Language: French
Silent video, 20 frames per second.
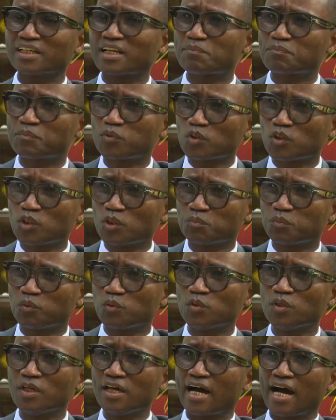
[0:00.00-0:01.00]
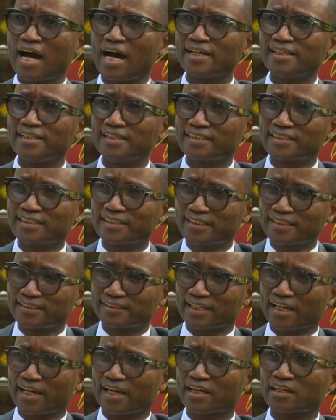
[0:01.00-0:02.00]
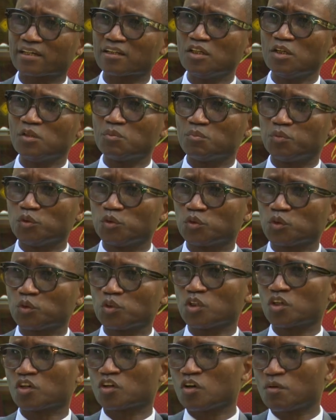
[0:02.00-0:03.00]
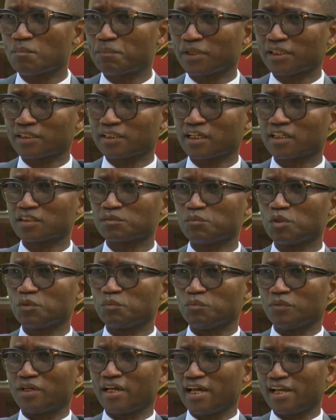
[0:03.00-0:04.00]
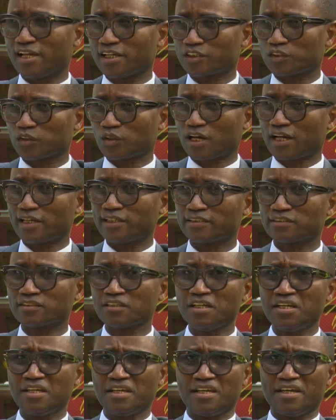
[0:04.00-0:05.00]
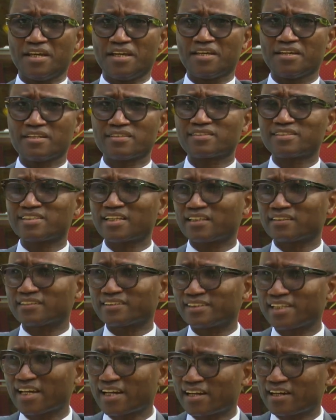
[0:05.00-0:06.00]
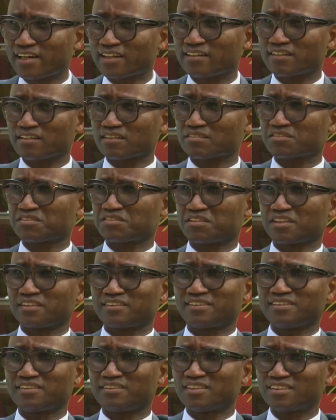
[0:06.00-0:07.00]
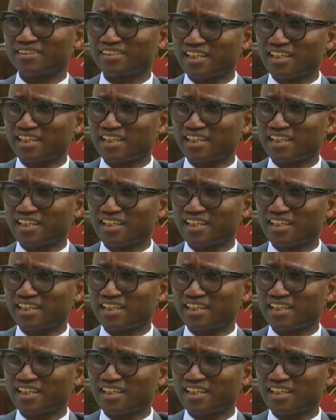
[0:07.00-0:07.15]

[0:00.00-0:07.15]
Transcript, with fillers: répondaient plus à des critères plutôt de compétences mais électoralistes. Et cette décadence, cette,